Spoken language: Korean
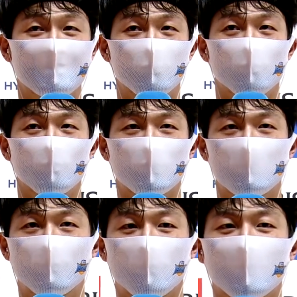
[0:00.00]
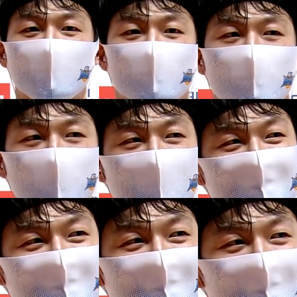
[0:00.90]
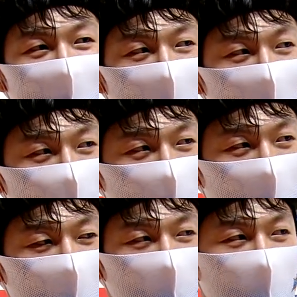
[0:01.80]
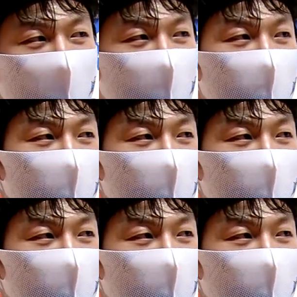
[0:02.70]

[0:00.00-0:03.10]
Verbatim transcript: 좋은 모습을 보여가지고 어, 우승의 기쁨을 한번